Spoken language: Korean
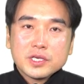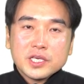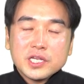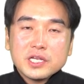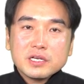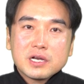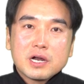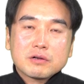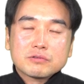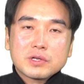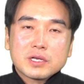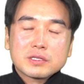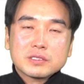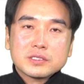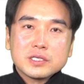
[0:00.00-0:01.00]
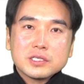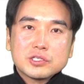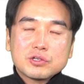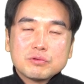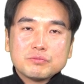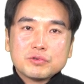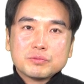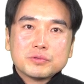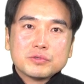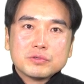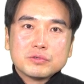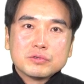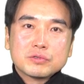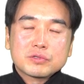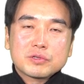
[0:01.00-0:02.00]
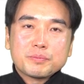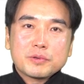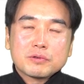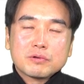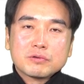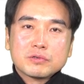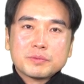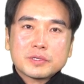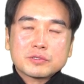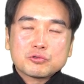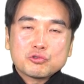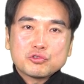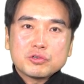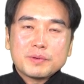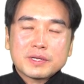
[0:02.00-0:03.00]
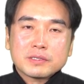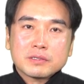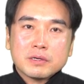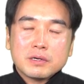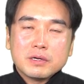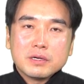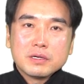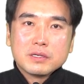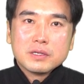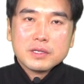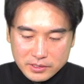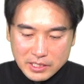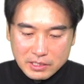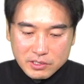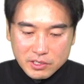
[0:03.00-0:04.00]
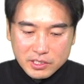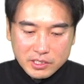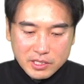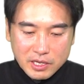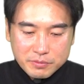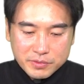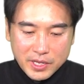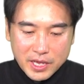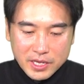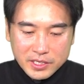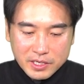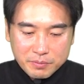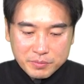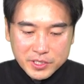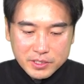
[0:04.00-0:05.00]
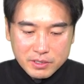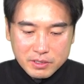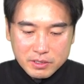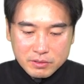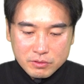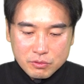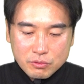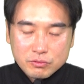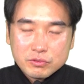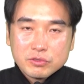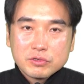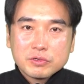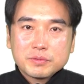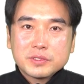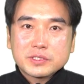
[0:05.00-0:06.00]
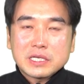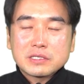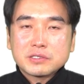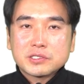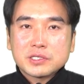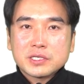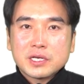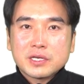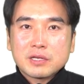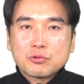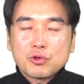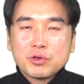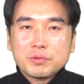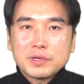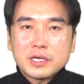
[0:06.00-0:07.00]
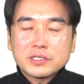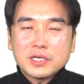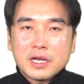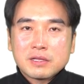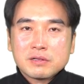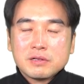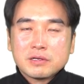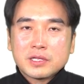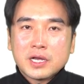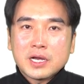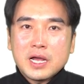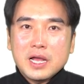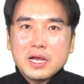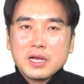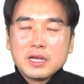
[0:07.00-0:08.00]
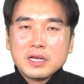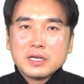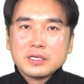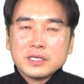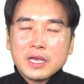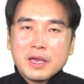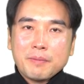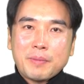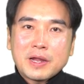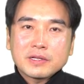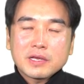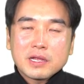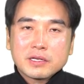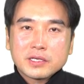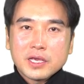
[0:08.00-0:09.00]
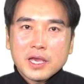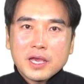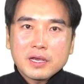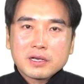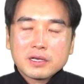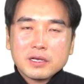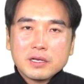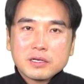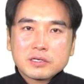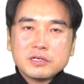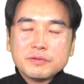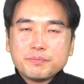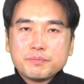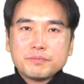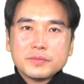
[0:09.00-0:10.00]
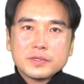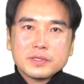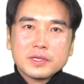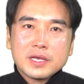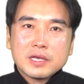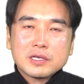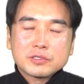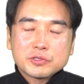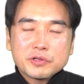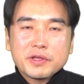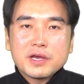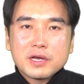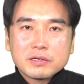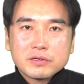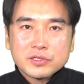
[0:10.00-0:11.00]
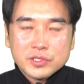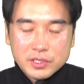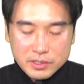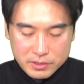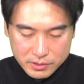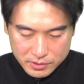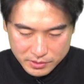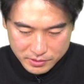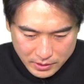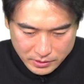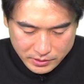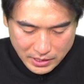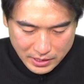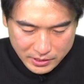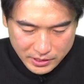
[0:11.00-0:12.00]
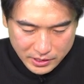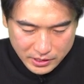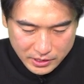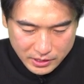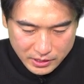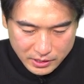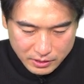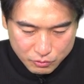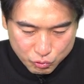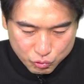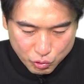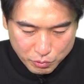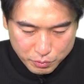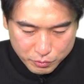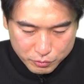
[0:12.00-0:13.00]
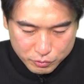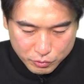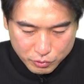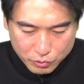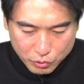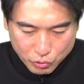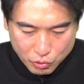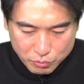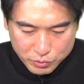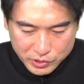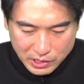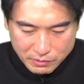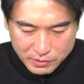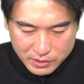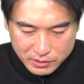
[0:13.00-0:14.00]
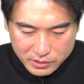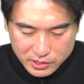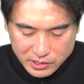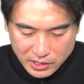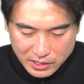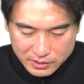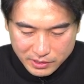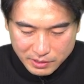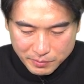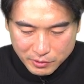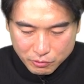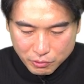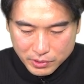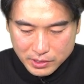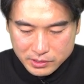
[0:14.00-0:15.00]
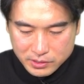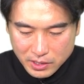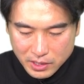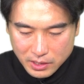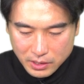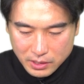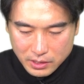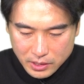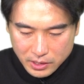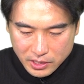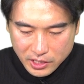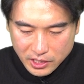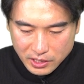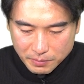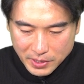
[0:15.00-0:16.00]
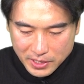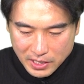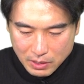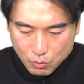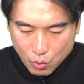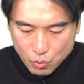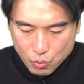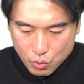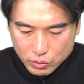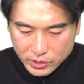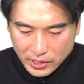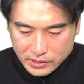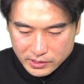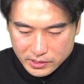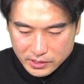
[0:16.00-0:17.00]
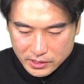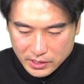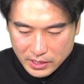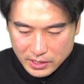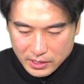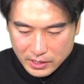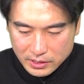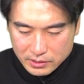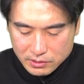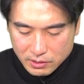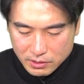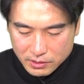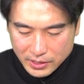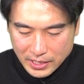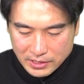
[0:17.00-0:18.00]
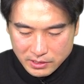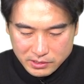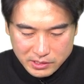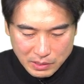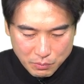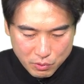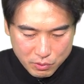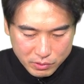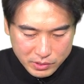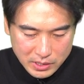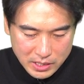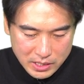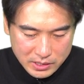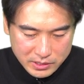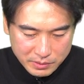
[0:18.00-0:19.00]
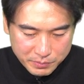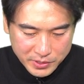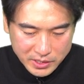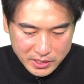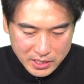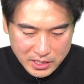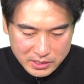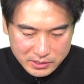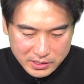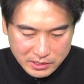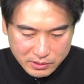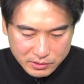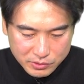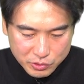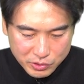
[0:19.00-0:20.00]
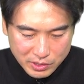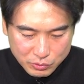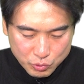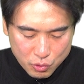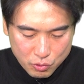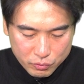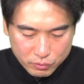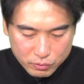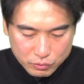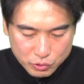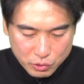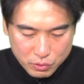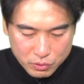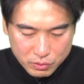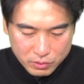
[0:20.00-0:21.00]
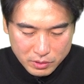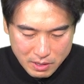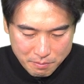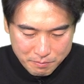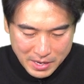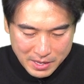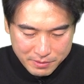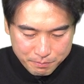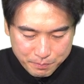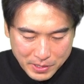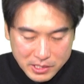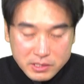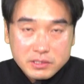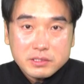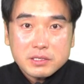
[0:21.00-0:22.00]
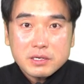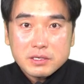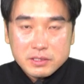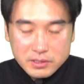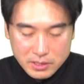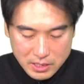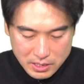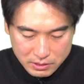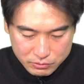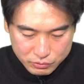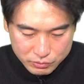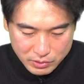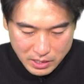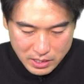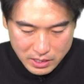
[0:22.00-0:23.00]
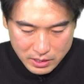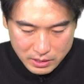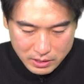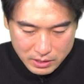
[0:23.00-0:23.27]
1인 가구라든지 실혼부부 특별공급에서 추첨하는 거. 자 그렇기 때문에 이 민영 공급을 사전 청약에 도입을 하지 않으려다가 예, 빠르게 이렇게 급 예, 선회한 거죠. 자, 이 국토교통부 장관은 기자간담회를 통해서 기매각 공공택지에서 내년 3월까지 민간 사전 청약 총, 총 18,000가구가